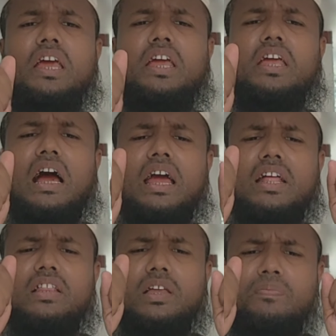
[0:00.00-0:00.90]
এই
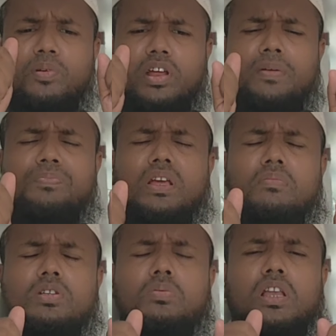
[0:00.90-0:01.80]
আয়াতটি পরে
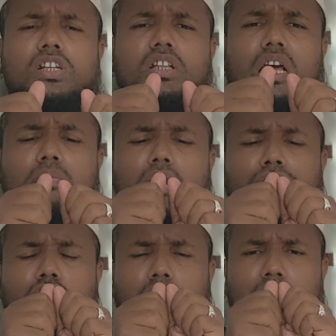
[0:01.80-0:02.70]
বিসমিল্লার সাথে একবার
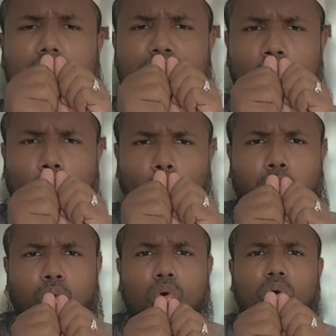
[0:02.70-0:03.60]
ফু দিবেন
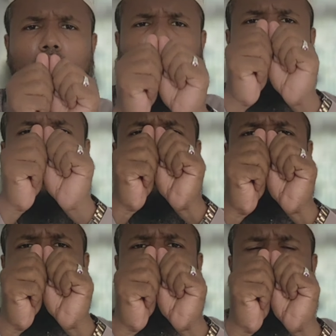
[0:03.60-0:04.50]
ফু তো
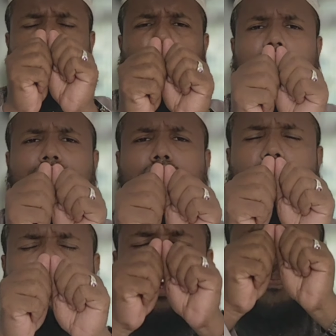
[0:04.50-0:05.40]
এরকমভাবে সুন্দর করে ফু
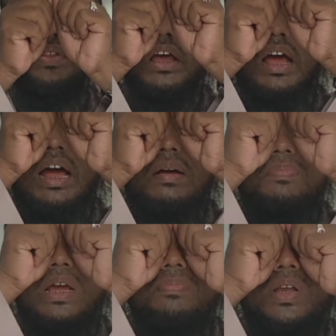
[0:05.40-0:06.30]
দিয়ে
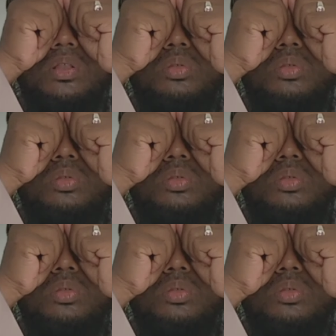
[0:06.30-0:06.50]
আপনি আপনার